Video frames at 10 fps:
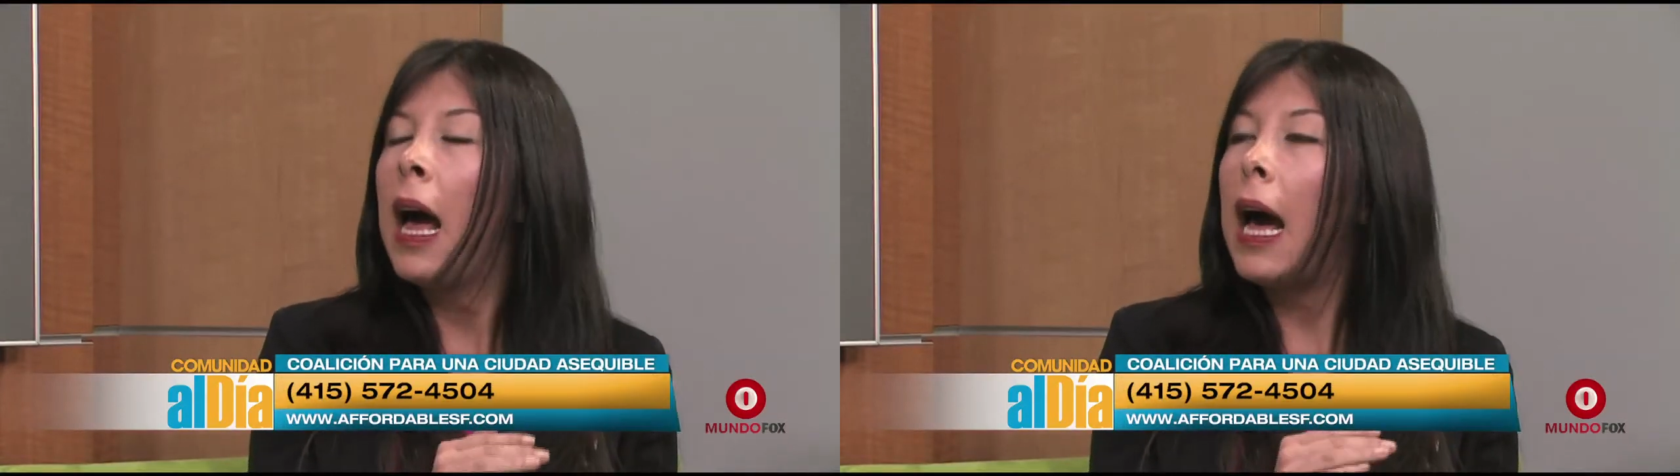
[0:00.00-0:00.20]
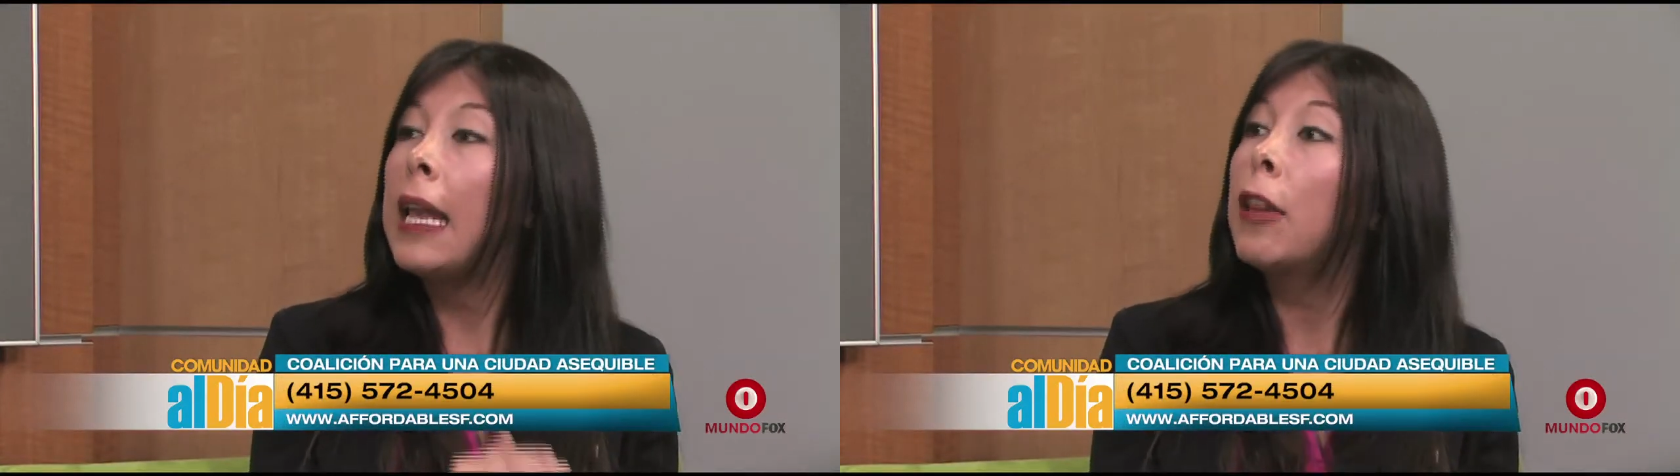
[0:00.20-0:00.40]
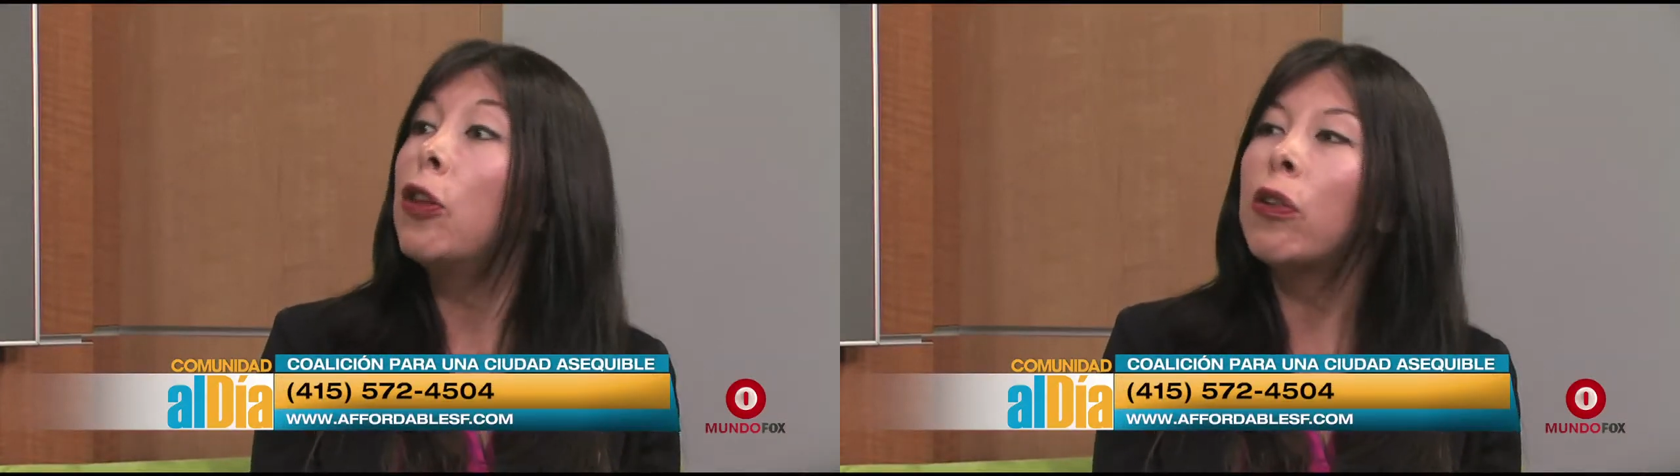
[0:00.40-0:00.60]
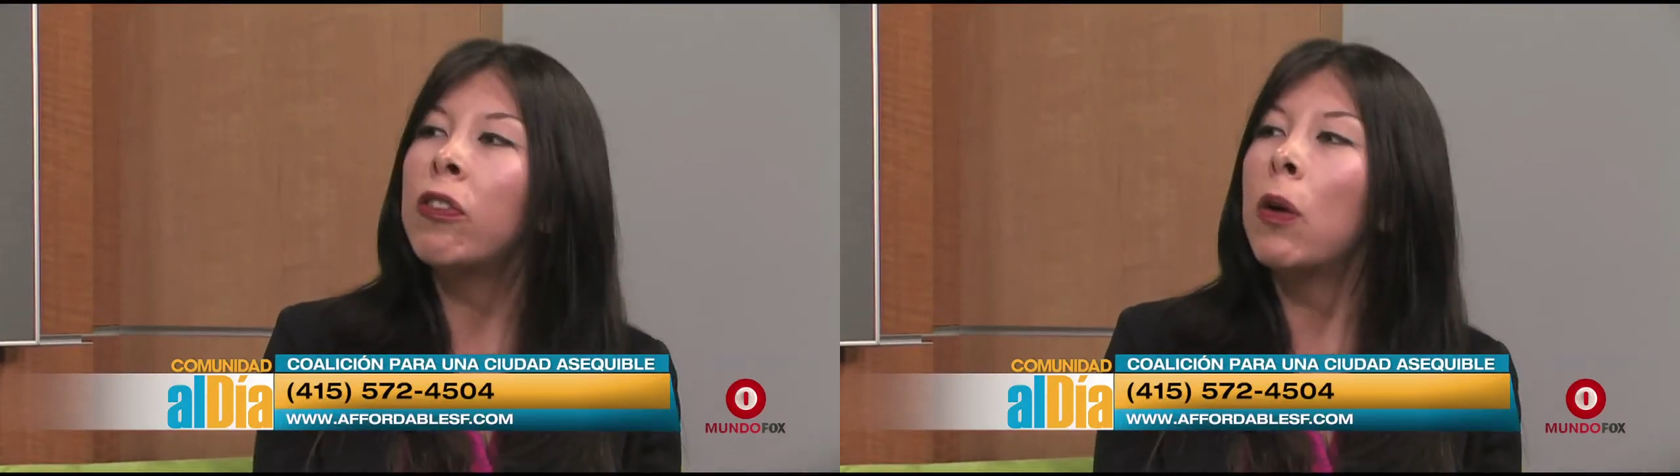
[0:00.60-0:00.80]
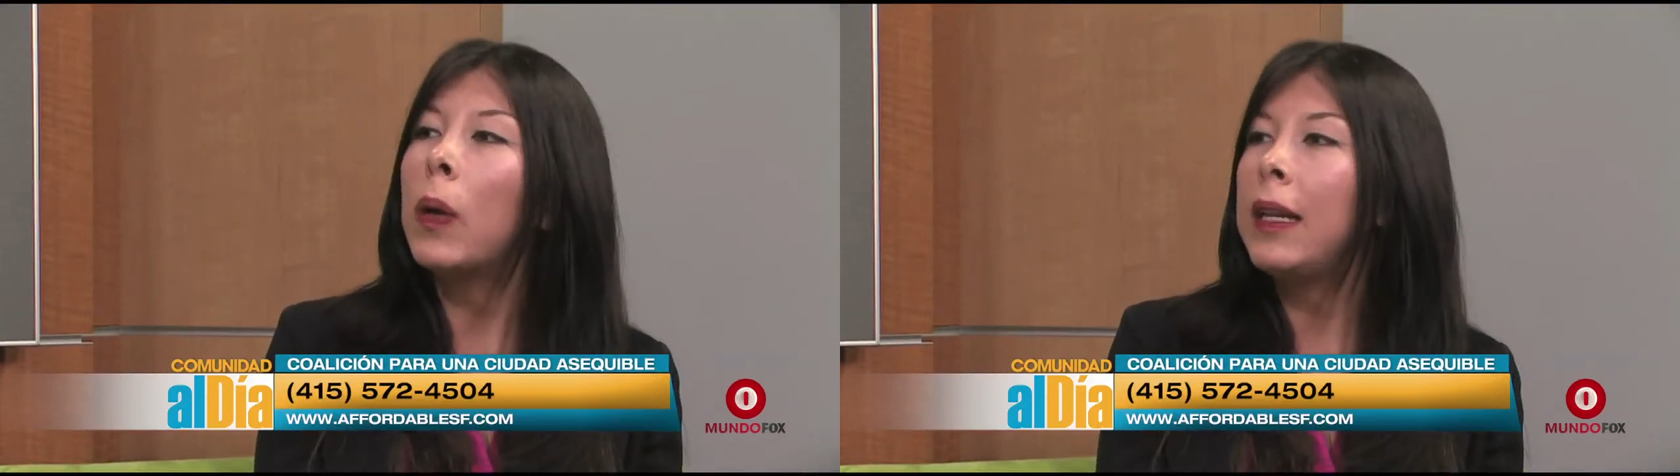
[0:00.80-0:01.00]
a las
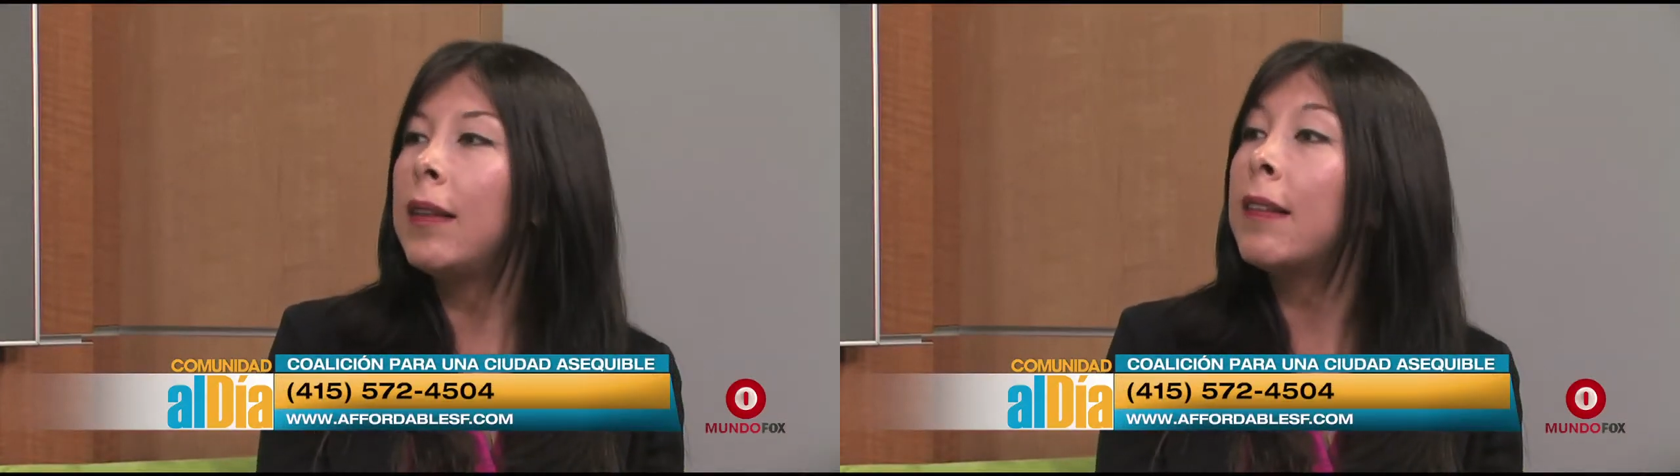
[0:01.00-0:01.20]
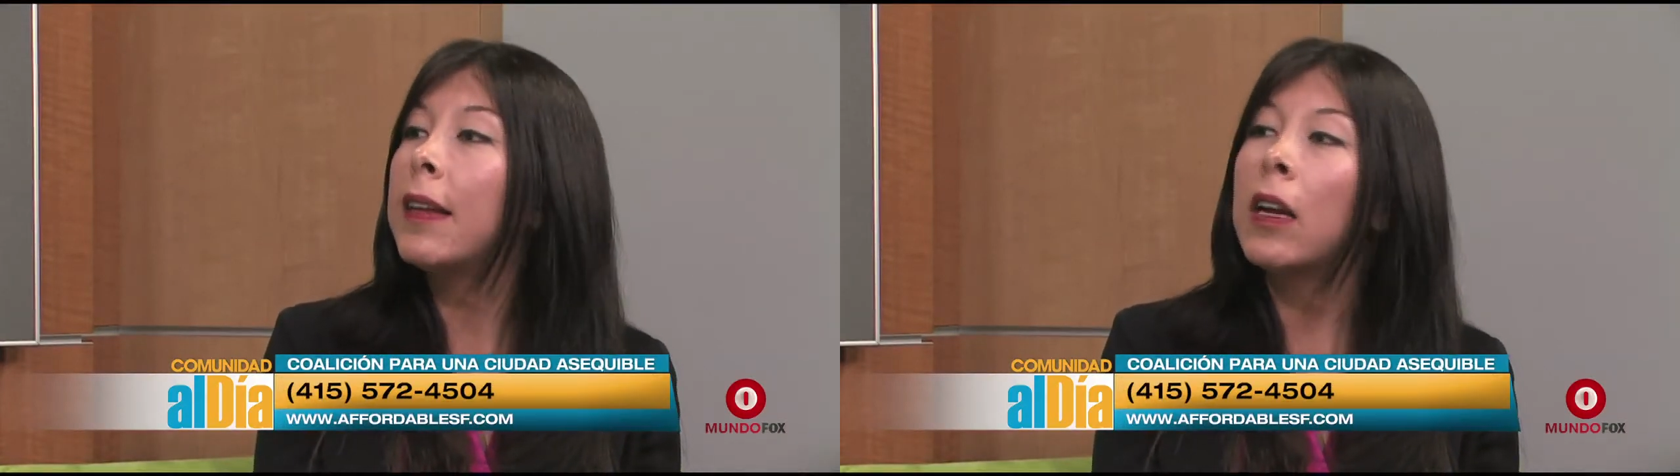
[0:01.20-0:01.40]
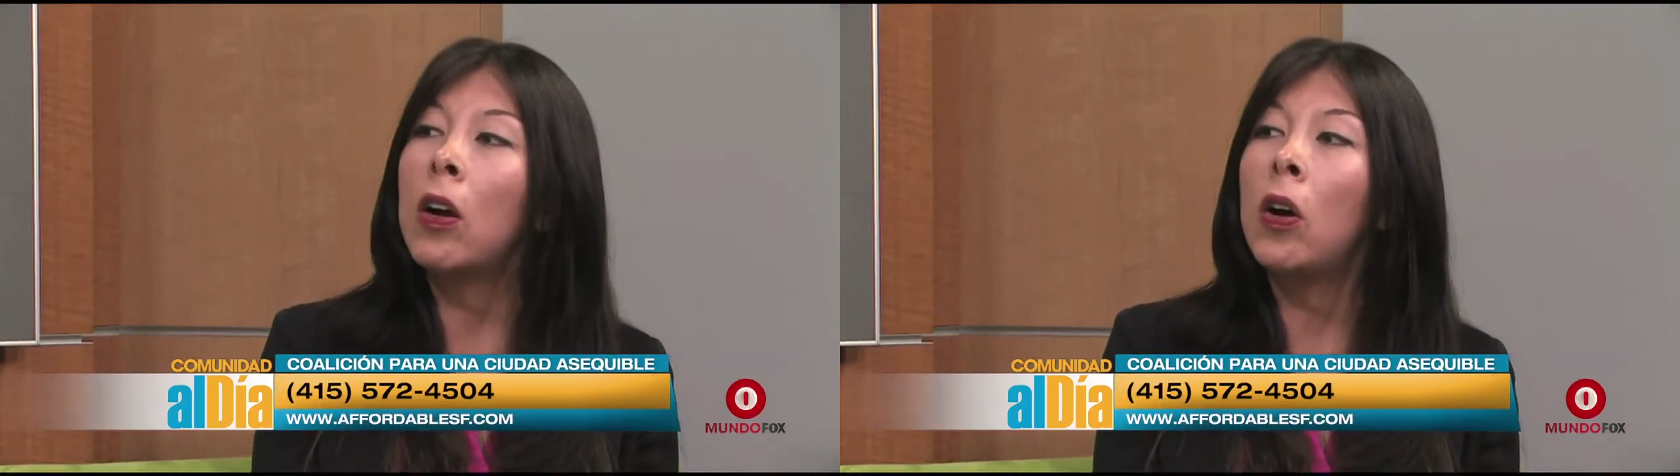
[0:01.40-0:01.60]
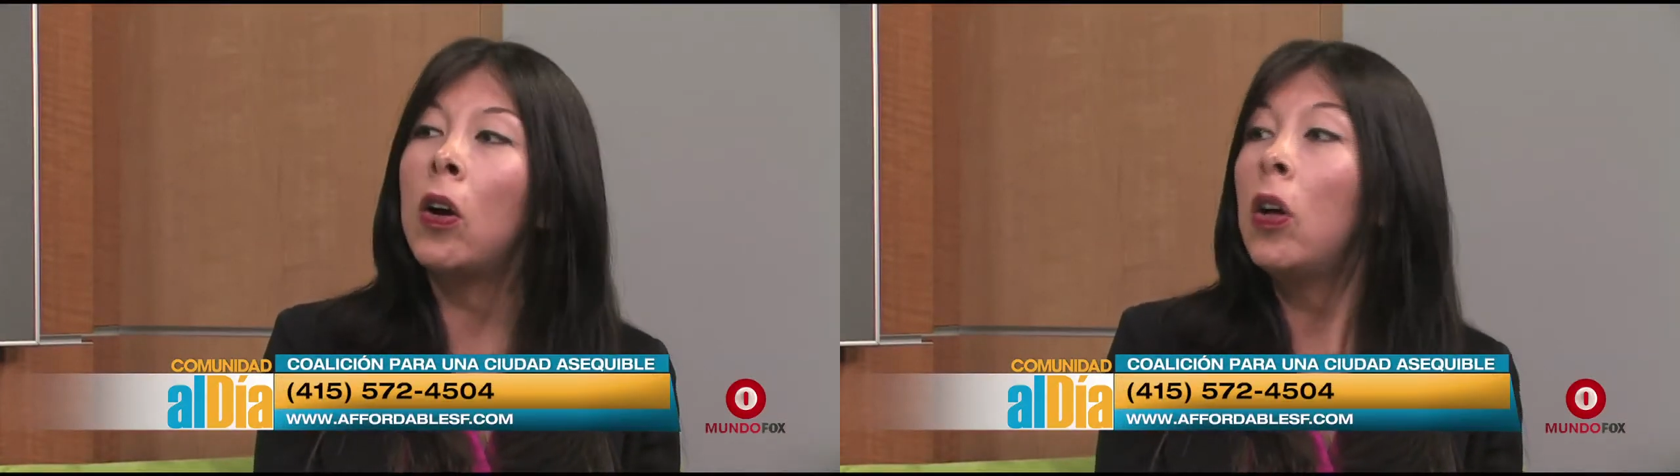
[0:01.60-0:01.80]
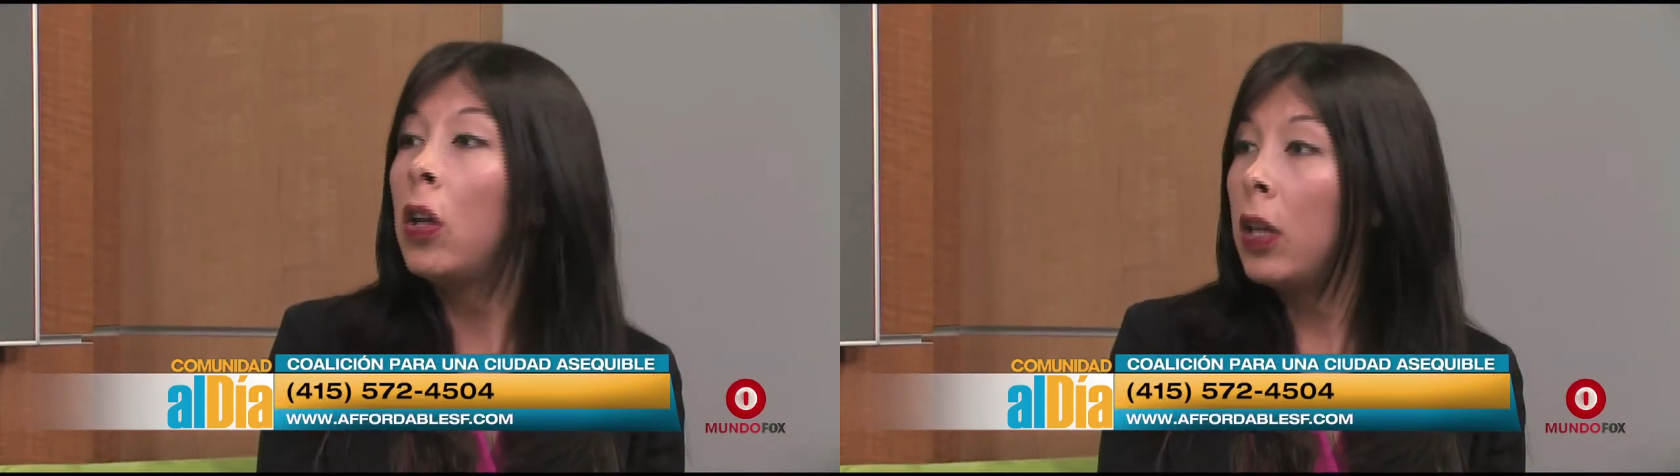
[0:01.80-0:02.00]
12.45